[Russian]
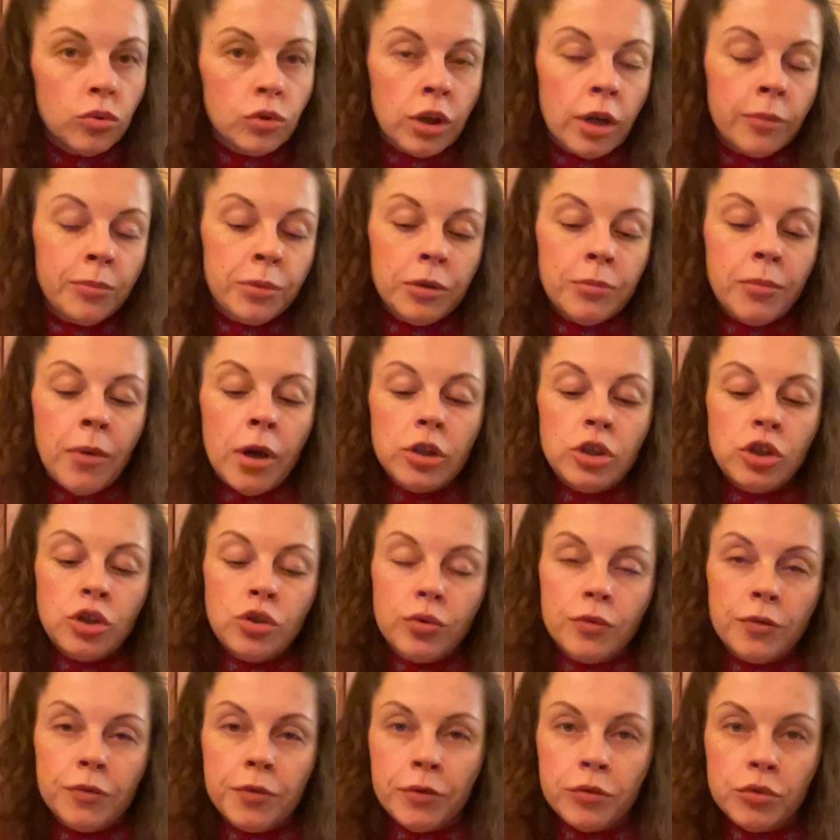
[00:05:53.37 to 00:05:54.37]
Я понимаю, что
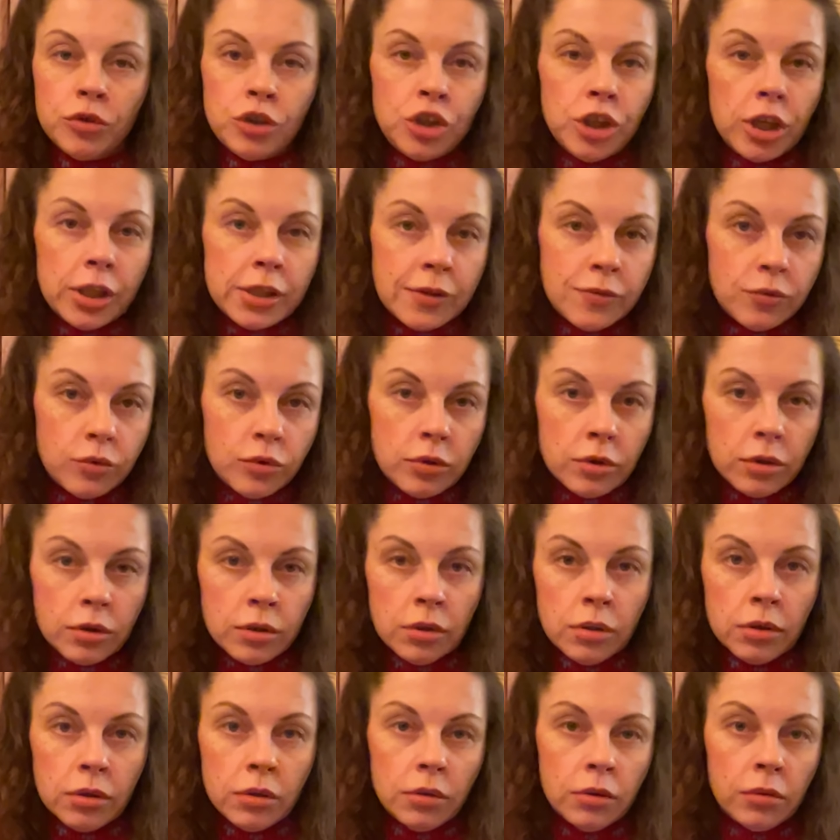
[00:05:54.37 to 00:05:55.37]
вы вот сейчас вот
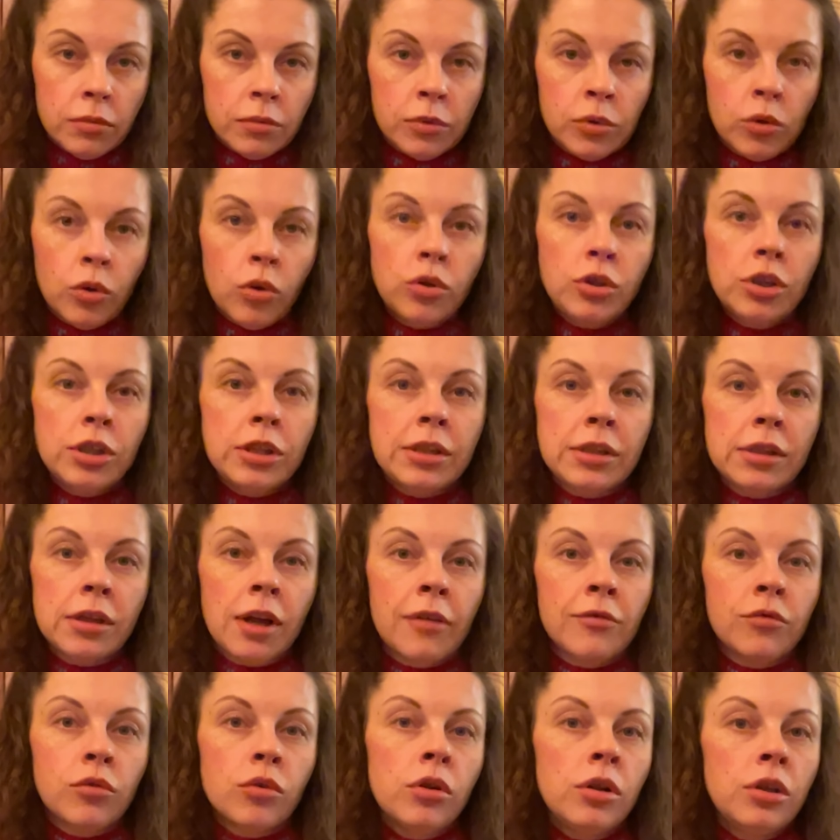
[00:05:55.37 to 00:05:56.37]
э, ходите
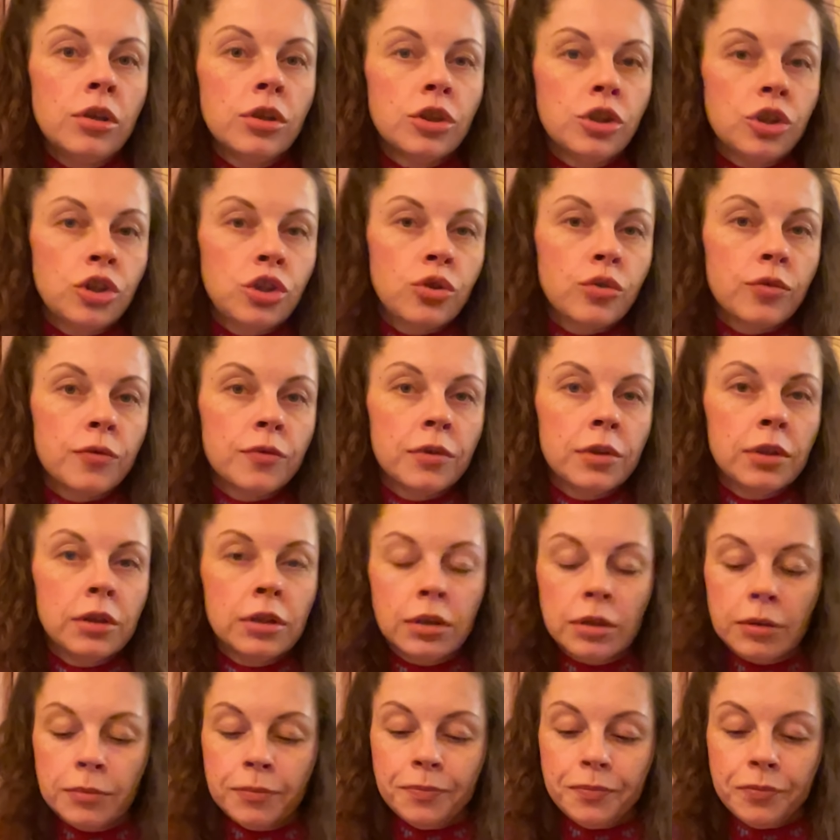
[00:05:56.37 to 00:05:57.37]
довольны, что
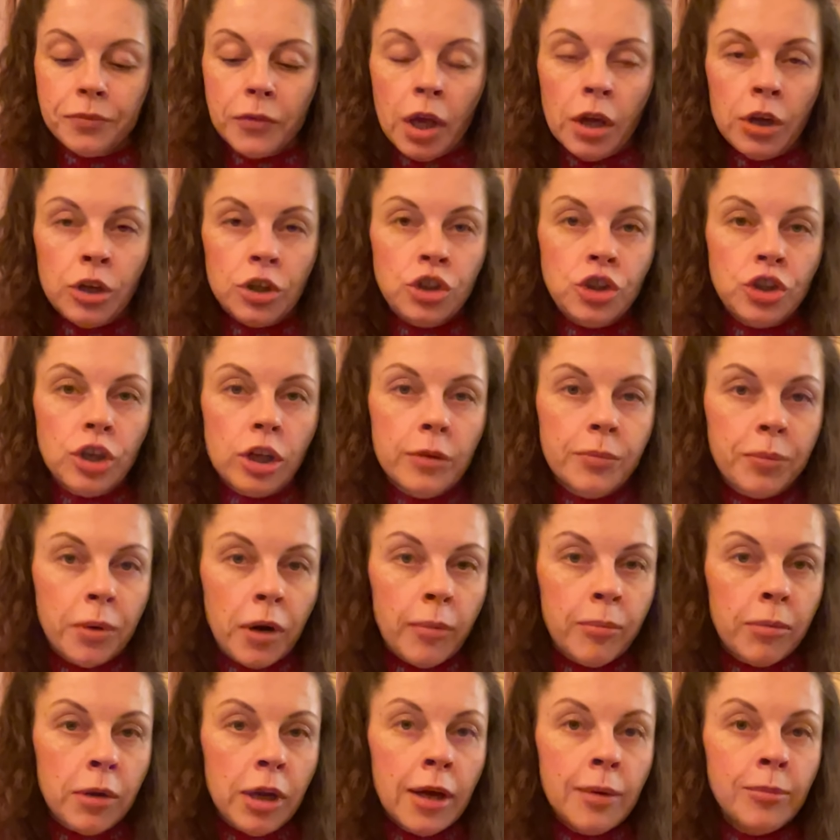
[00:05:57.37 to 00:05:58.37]
вы решили
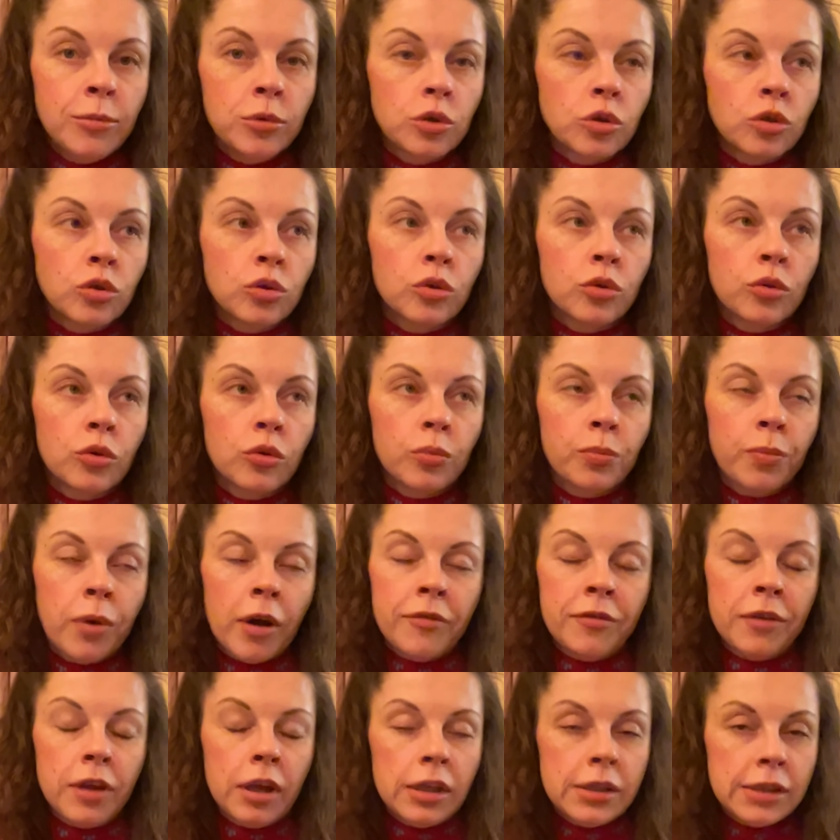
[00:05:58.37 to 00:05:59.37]
проблему, но
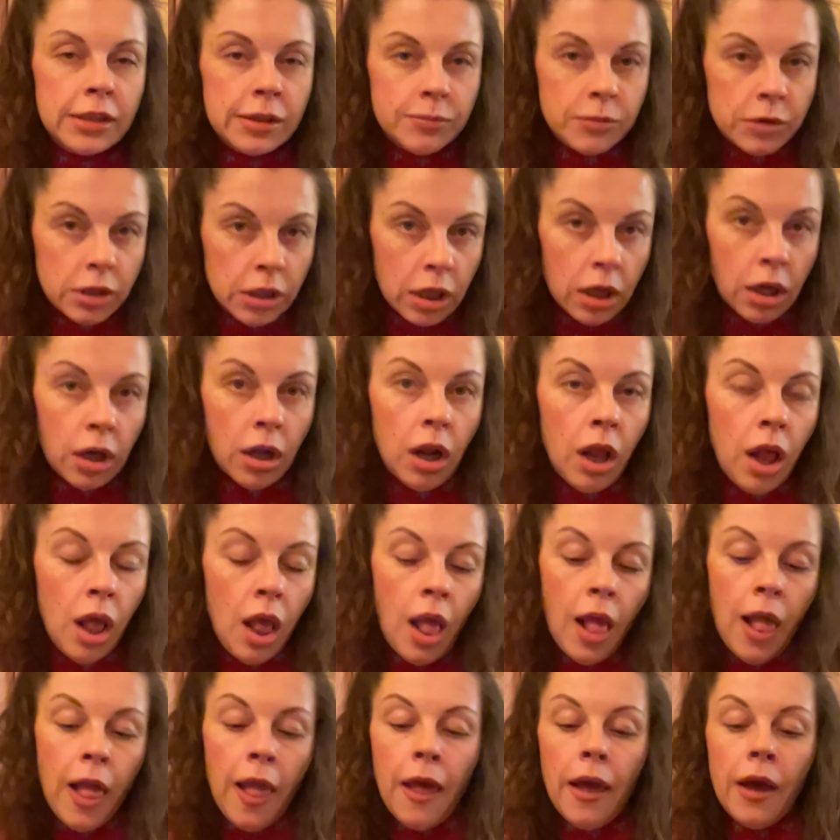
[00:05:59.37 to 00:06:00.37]
поверьте мне,
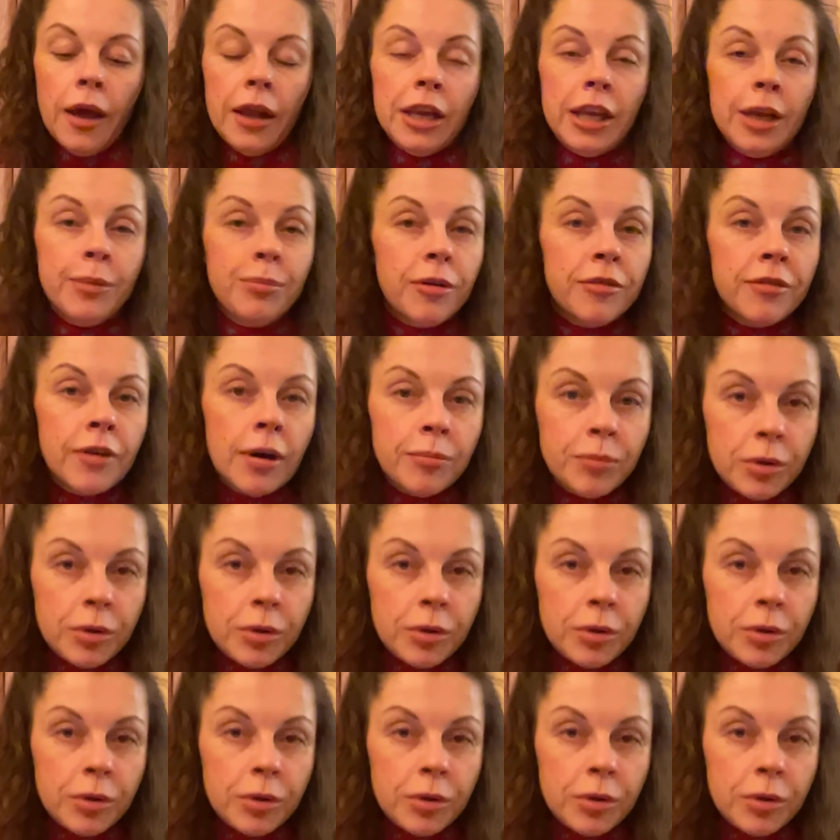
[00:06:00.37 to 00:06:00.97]
либо вам